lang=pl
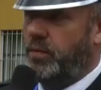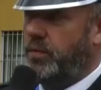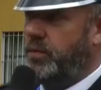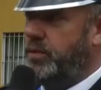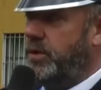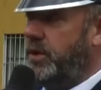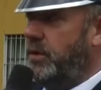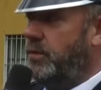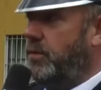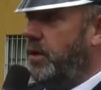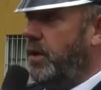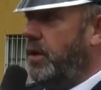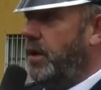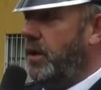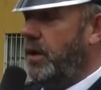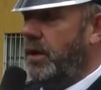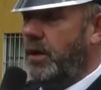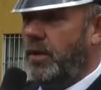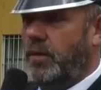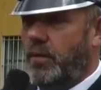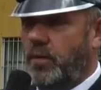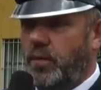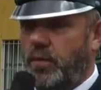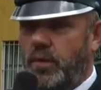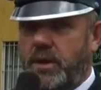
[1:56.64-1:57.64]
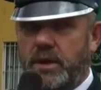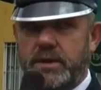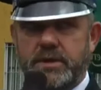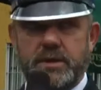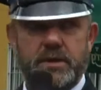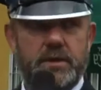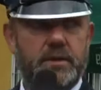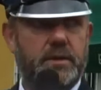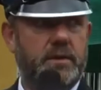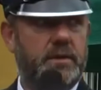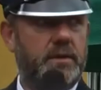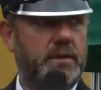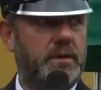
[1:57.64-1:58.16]
udział u nas
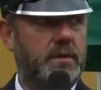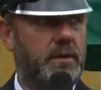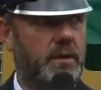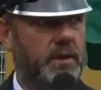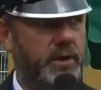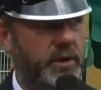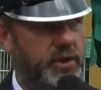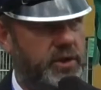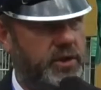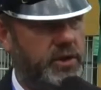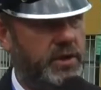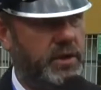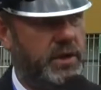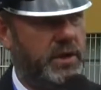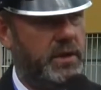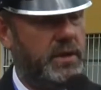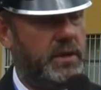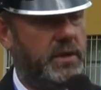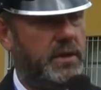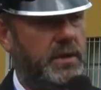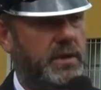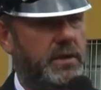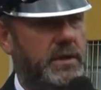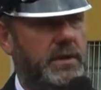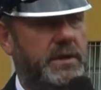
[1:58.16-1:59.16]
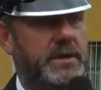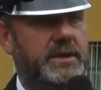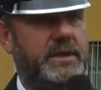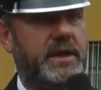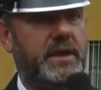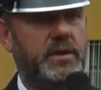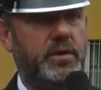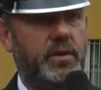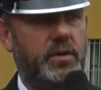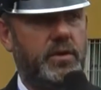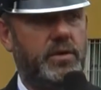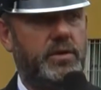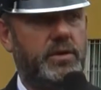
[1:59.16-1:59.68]
y, licznie y,
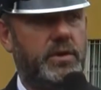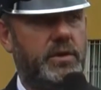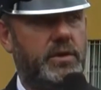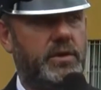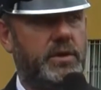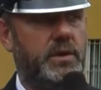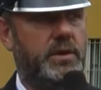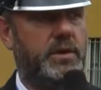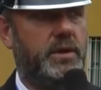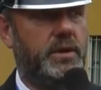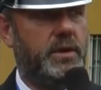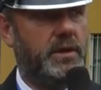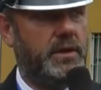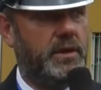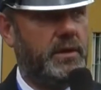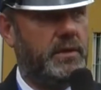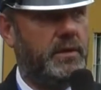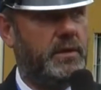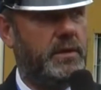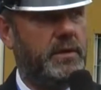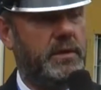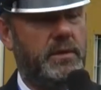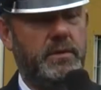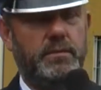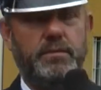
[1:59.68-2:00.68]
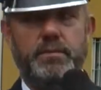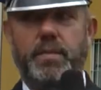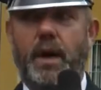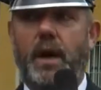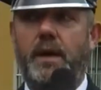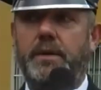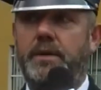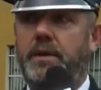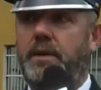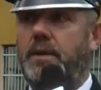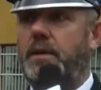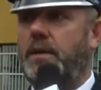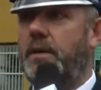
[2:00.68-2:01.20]
seniorzy, czyli
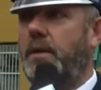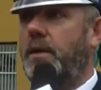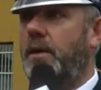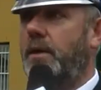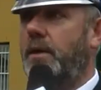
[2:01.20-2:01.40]
panie